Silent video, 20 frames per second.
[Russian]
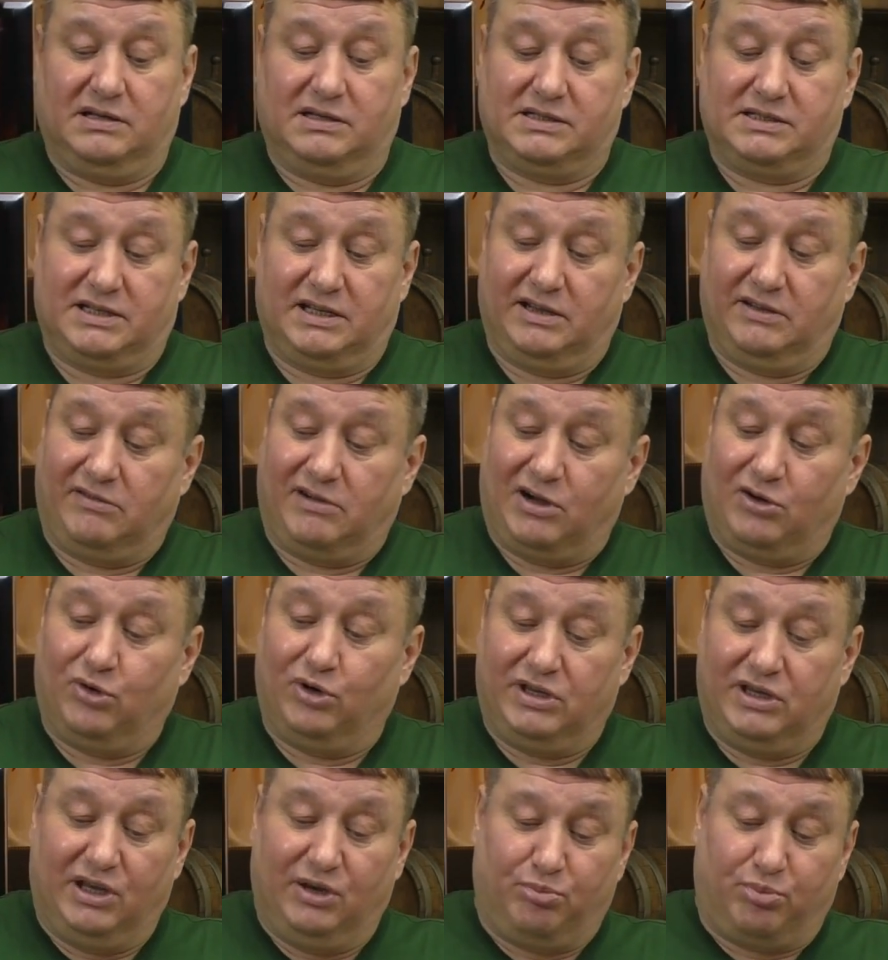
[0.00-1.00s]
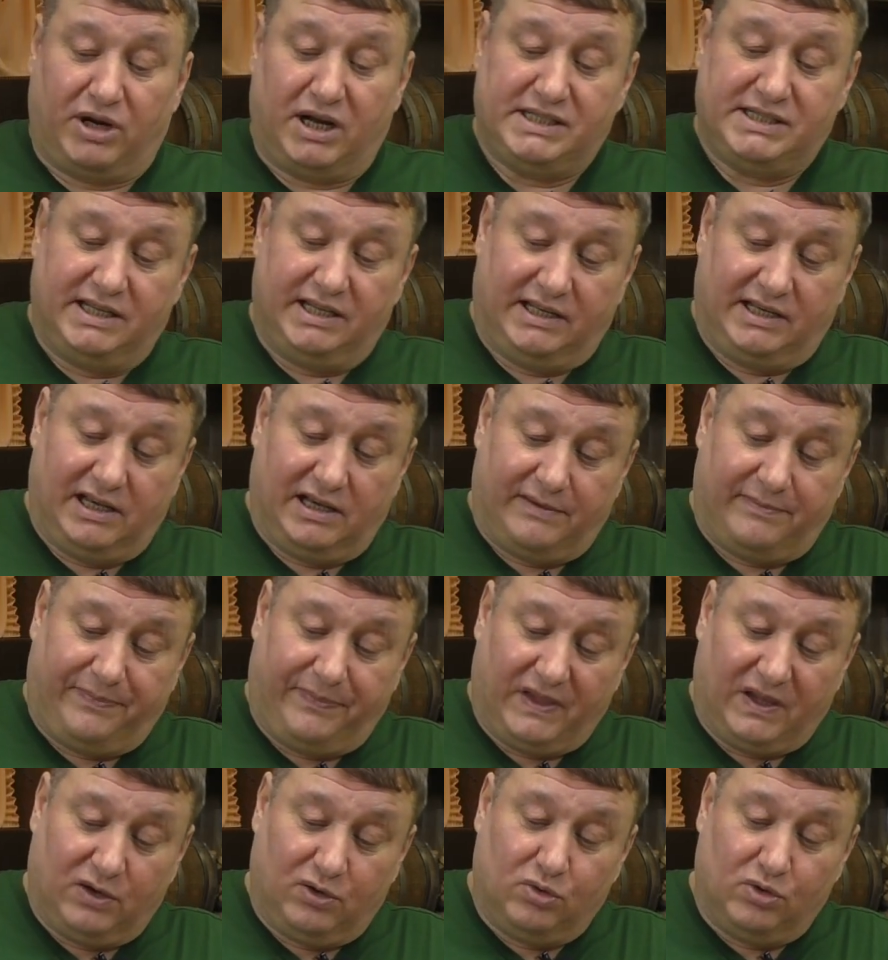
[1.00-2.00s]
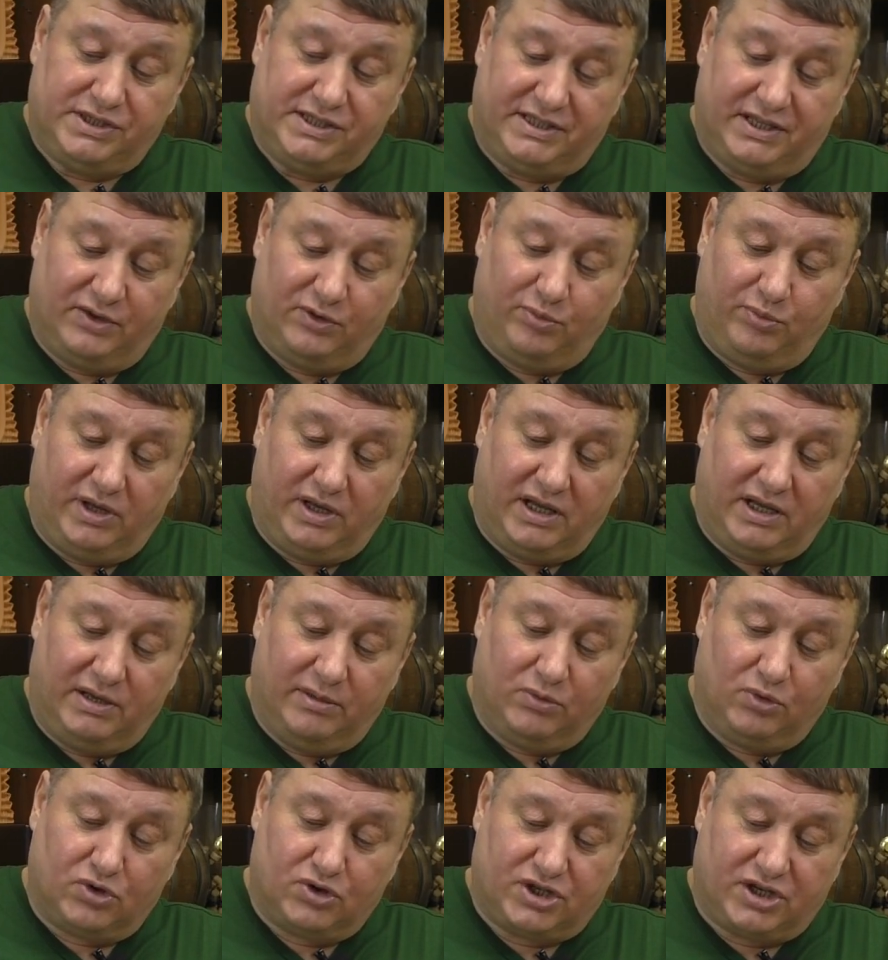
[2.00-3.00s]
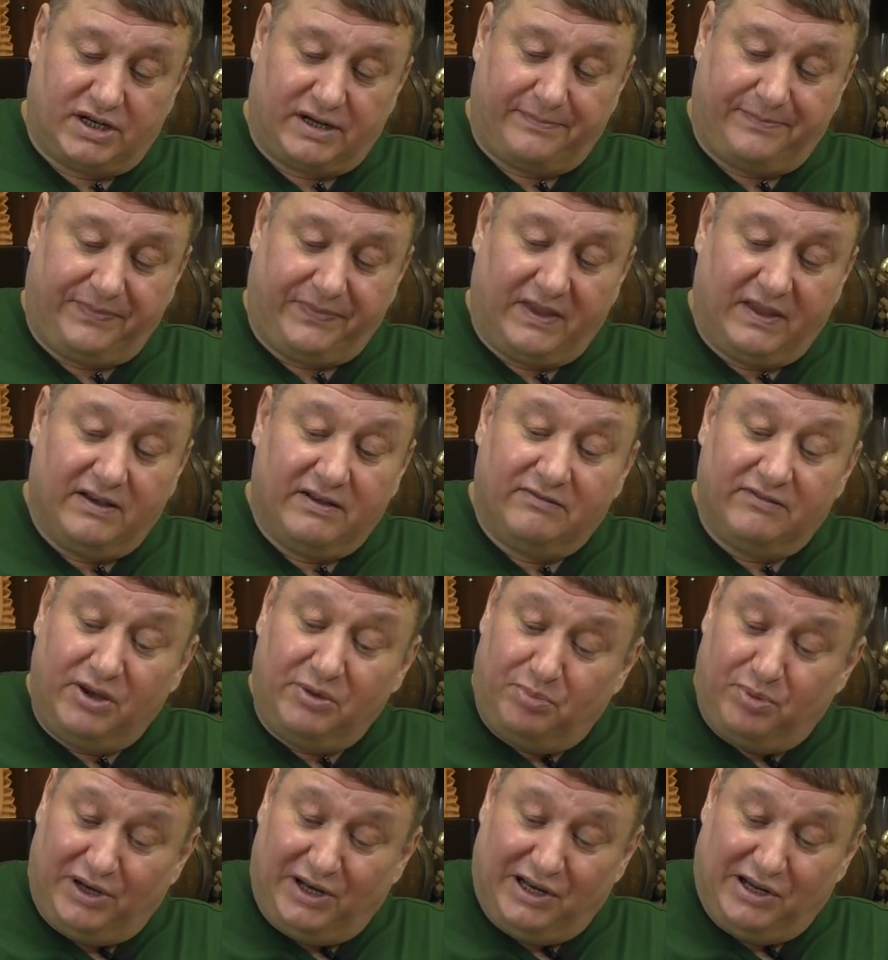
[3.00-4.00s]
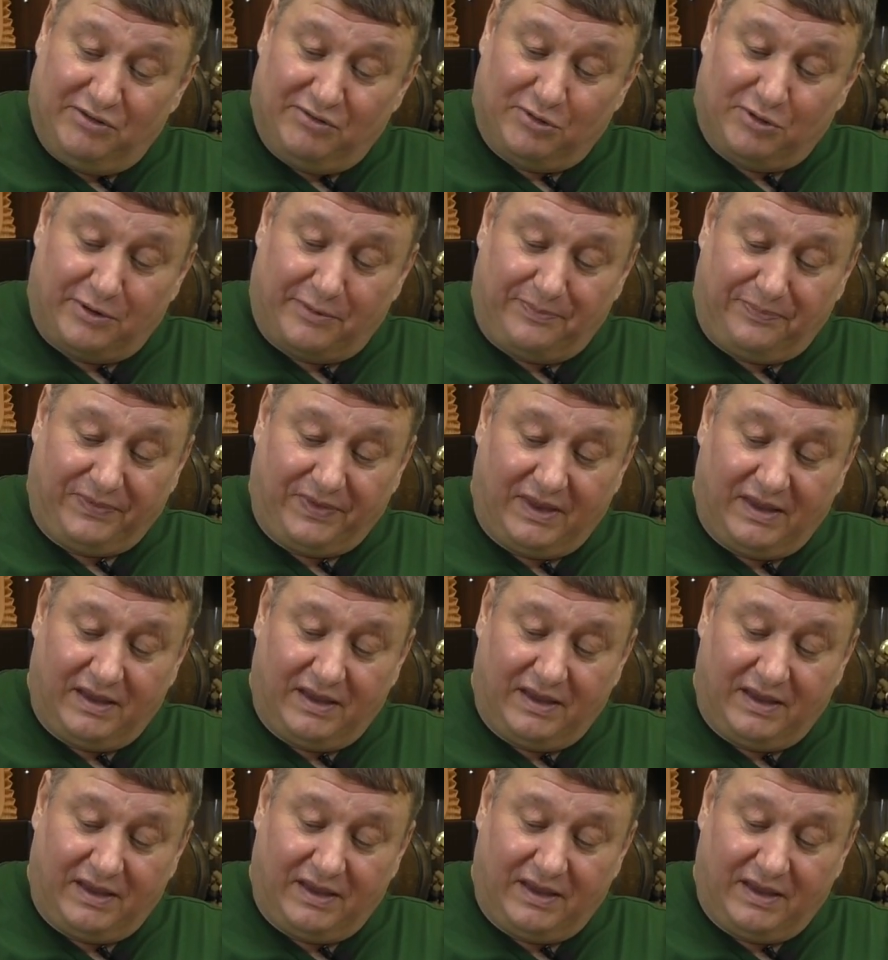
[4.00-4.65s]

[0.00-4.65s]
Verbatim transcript: За новогодние праздники гости у меня немножко выпили его,